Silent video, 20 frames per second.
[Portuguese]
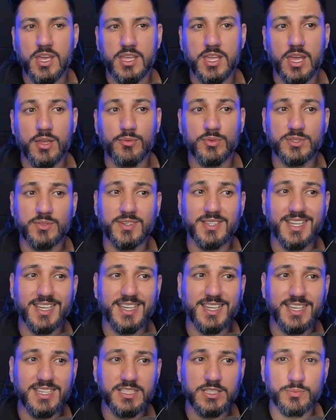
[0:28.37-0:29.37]
E aí você vai
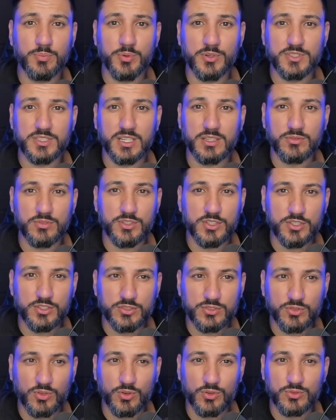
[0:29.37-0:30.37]
ter 15% de
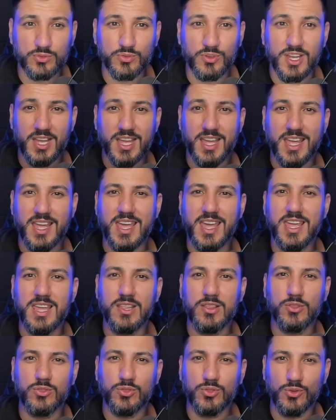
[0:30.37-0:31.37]
desconto
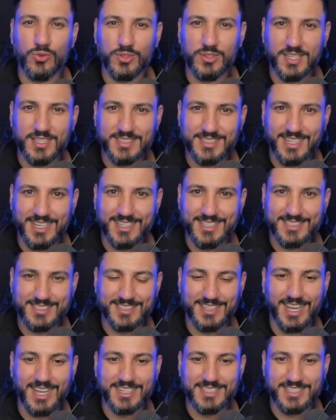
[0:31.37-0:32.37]
em todas
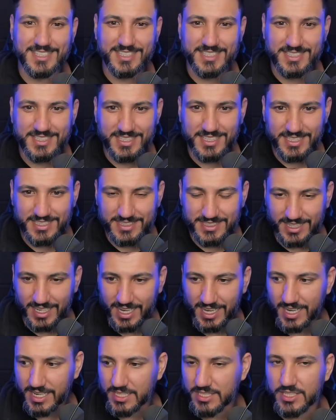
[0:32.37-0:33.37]
as taxas de
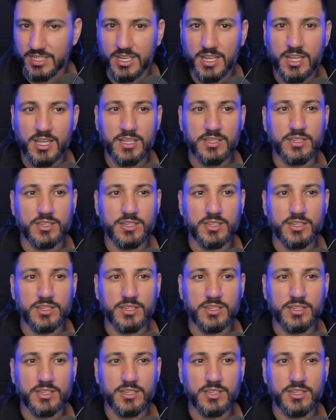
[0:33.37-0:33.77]
trade.